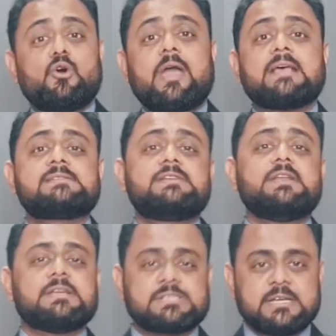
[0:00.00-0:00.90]

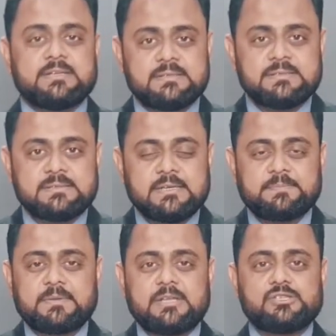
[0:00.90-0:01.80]
প্রোক্যাস্টিনেশন
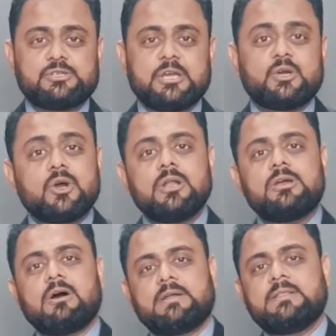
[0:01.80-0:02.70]
আপনারা যদি
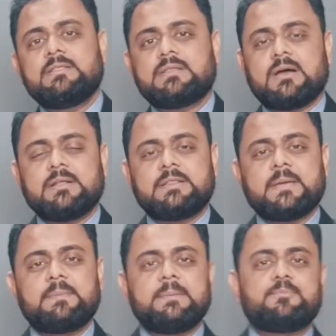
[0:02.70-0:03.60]
গুগল করেন তাহলে
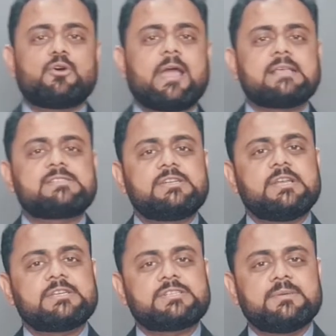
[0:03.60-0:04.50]
দেখবেন
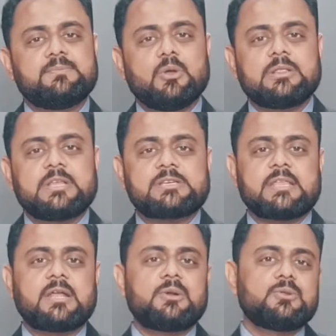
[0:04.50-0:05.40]
প্রোক্যাস্টিনেশন বলতে
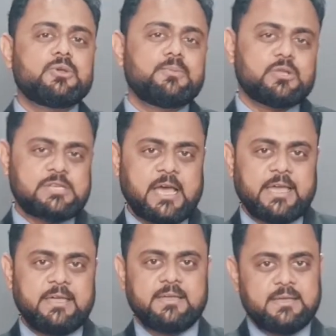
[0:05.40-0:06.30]
সাধারণত
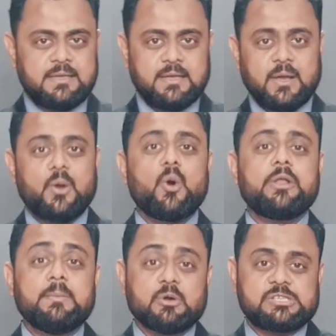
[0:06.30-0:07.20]
বোঝায়
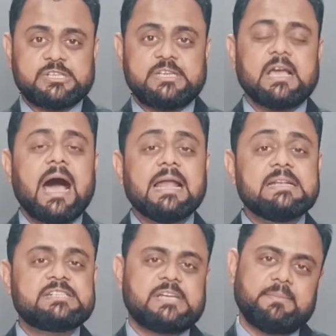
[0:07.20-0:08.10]
গড়িমসি
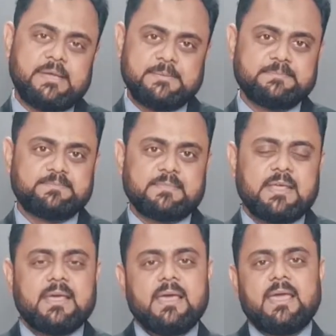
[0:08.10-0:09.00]
আলসেমি
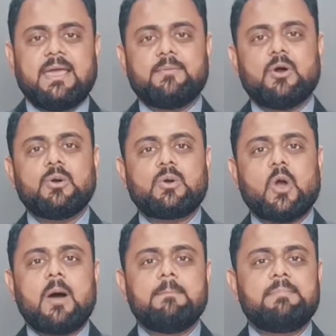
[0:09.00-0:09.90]
এবং
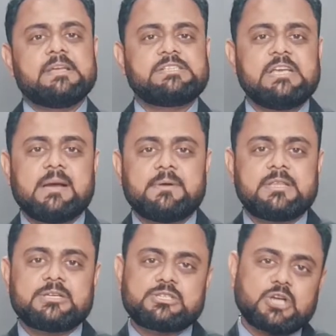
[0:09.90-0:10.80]
কম বেশি
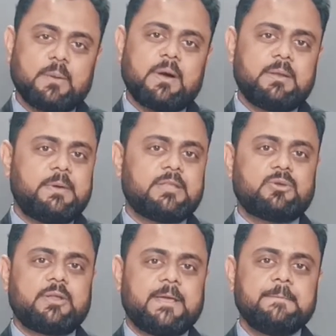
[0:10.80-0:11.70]
আমাদের সবার
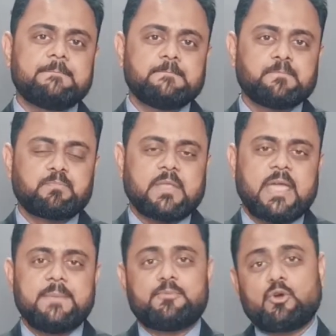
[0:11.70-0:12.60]
ভেতরে
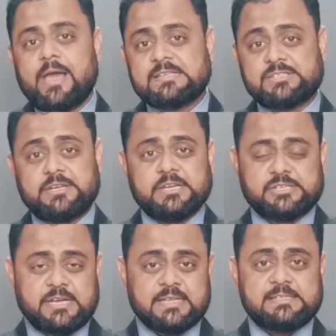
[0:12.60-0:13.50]
এই প্রোক্যাস্টিনেশন